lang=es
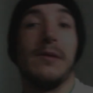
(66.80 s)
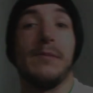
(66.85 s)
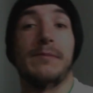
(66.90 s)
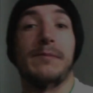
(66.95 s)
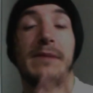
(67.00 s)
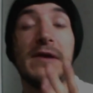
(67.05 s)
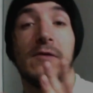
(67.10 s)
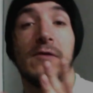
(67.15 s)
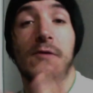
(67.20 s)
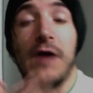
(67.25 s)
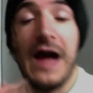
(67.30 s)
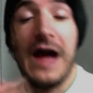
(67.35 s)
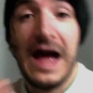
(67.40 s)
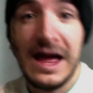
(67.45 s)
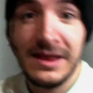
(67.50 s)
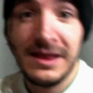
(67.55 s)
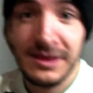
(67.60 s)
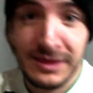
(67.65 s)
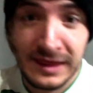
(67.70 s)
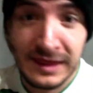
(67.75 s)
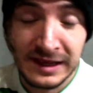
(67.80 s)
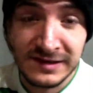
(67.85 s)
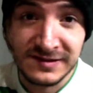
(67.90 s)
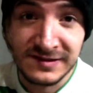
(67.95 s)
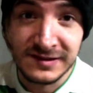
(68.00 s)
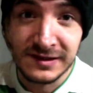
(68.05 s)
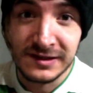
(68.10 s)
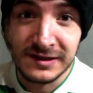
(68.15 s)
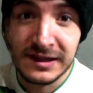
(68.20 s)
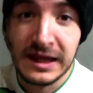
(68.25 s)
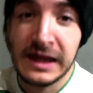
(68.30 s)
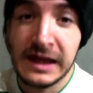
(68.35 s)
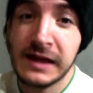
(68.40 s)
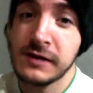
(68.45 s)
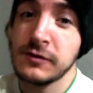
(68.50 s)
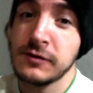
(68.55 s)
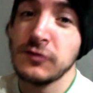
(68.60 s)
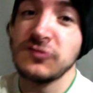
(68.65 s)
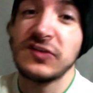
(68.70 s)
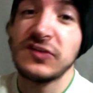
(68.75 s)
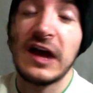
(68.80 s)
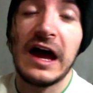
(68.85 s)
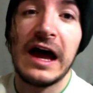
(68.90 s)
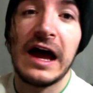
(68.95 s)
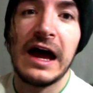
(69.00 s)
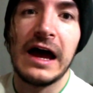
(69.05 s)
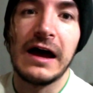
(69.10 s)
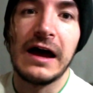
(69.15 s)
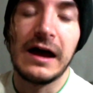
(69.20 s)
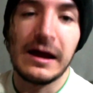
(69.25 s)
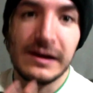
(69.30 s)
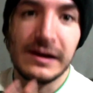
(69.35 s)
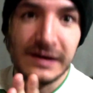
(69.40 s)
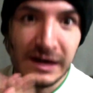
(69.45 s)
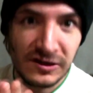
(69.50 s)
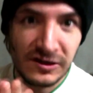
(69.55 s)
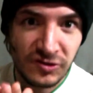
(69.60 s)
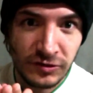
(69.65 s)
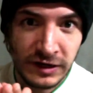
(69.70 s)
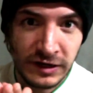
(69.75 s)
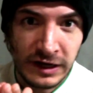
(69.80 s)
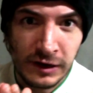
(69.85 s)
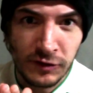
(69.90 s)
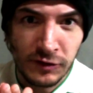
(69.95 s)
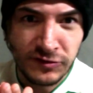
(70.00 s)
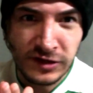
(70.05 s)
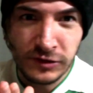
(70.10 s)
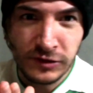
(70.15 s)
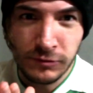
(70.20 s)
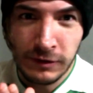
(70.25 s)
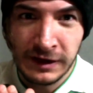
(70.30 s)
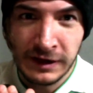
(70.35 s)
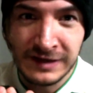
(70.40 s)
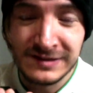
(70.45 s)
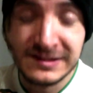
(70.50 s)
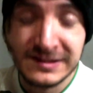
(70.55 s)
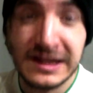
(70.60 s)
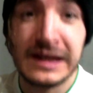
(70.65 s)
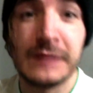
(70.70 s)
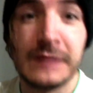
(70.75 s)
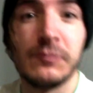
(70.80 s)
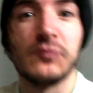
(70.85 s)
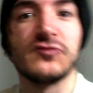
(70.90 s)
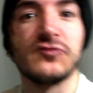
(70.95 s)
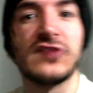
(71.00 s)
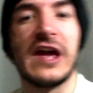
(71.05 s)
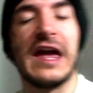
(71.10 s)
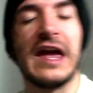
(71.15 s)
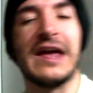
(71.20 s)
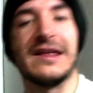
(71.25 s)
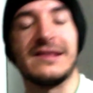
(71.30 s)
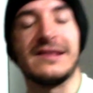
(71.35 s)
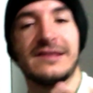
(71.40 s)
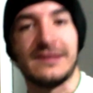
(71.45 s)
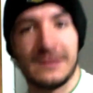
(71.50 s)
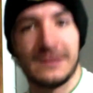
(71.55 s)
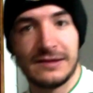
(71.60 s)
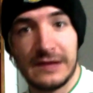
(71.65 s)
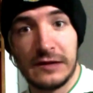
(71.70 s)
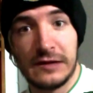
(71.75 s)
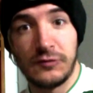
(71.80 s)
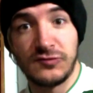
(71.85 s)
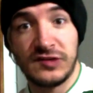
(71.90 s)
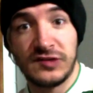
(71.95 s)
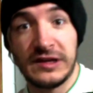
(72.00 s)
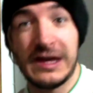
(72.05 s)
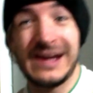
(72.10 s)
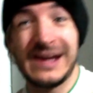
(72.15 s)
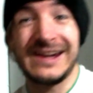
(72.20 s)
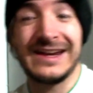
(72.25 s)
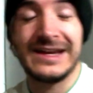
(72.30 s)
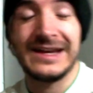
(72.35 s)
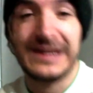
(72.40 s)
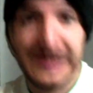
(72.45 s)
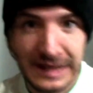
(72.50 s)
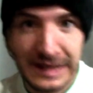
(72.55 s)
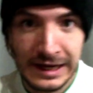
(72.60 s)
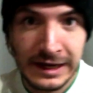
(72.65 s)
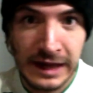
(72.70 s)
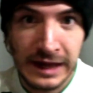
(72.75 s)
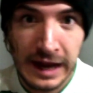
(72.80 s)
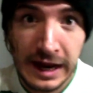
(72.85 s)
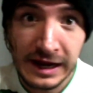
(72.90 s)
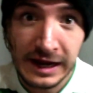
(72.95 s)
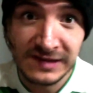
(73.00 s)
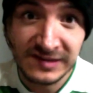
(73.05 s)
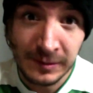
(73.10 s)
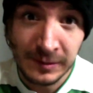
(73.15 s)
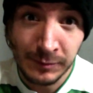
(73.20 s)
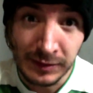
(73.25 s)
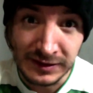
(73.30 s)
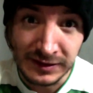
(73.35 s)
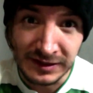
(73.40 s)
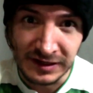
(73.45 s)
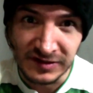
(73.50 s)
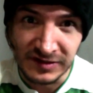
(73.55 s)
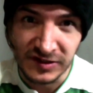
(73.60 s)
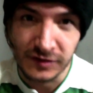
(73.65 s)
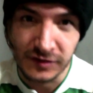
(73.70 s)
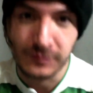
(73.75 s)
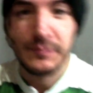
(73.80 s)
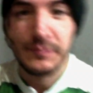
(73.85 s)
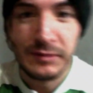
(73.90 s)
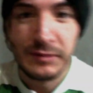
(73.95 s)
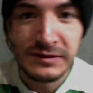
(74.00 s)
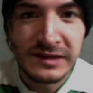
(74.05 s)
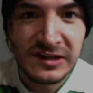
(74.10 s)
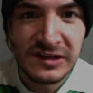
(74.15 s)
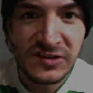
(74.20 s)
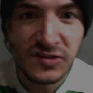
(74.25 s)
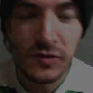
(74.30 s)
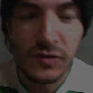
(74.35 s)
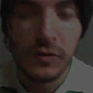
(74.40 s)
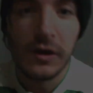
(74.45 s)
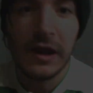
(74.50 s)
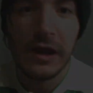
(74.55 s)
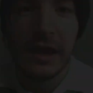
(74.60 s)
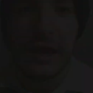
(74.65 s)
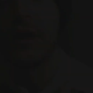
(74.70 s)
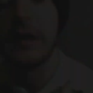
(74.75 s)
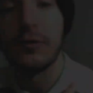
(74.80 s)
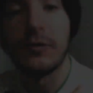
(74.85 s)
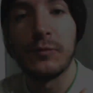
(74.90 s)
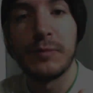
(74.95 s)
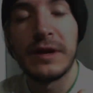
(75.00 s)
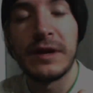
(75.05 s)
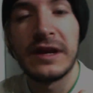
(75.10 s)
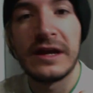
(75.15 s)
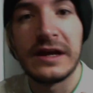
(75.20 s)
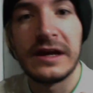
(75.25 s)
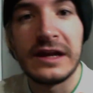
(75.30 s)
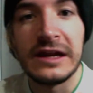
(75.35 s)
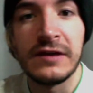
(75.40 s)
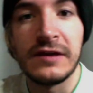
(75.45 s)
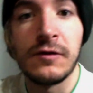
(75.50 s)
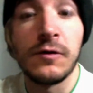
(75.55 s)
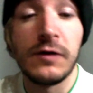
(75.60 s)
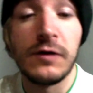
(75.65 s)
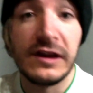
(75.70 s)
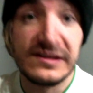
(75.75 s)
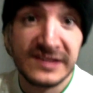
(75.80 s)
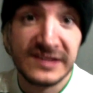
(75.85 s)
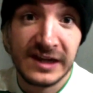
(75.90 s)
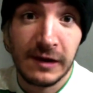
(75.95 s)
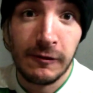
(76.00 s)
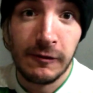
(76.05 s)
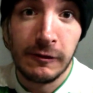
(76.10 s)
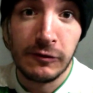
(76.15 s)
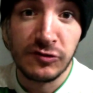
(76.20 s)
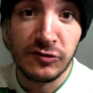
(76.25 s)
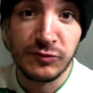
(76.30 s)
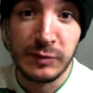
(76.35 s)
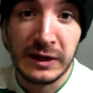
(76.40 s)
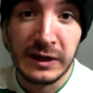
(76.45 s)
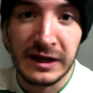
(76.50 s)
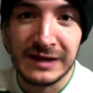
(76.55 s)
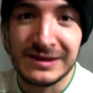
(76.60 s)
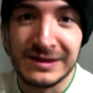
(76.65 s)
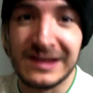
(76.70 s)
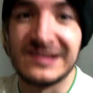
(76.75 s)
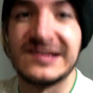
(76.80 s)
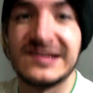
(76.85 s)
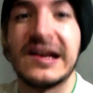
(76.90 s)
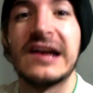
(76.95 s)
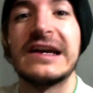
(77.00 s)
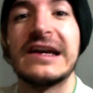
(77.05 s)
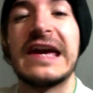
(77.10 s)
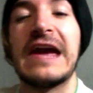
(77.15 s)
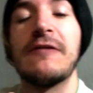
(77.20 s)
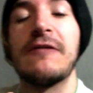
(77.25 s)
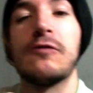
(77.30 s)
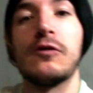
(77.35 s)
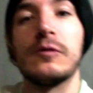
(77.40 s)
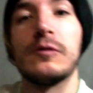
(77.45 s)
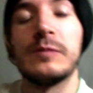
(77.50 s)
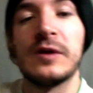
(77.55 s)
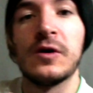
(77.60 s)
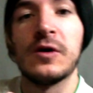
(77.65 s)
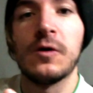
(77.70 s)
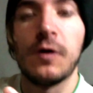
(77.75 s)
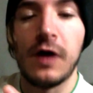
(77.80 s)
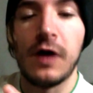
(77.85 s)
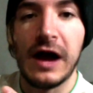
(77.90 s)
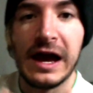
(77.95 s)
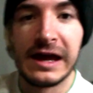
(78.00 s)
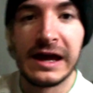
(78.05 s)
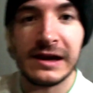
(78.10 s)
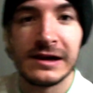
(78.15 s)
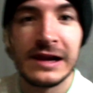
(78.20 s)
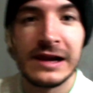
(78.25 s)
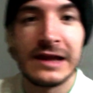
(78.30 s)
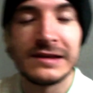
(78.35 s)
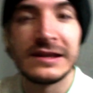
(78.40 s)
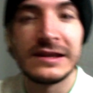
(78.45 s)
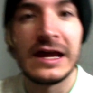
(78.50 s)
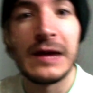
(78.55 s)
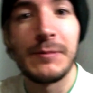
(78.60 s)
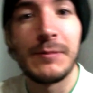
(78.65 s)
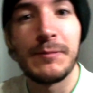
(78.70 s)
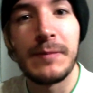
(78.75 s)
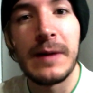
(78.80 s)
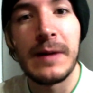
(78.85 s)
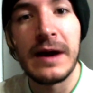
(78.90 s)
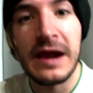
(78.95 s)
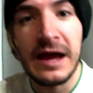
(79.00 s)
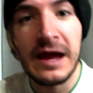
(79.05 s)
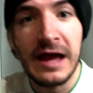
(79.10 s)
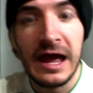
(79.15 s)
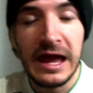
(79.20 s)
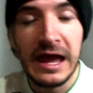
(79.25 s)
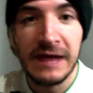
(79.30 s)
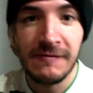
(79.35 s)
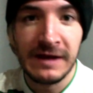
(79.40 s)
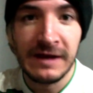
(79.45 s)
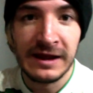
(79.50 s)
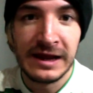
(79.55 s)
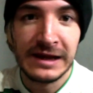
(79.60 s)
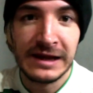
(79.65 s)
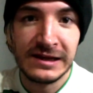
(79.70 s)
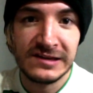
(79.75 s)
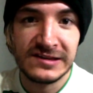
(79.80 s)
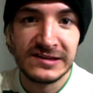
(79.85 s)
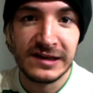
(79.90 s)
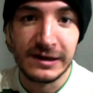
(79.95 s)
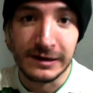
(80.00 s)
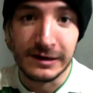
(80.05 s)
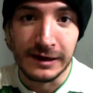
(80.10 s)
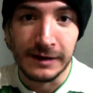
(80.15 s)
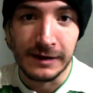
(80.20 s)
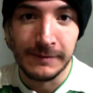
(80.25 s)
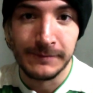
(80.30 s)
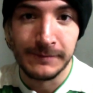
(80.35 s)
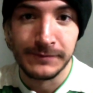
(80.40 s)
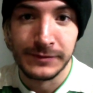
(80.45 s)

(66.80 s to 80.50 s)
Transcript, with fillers: Pero antes de irnos a reaccionar a los tatuajes, tenemos que dilucidar quién era San Patricio. Patricio era un peregrino esclavo de los piratas que volvió a Irlanda para evangelizarla.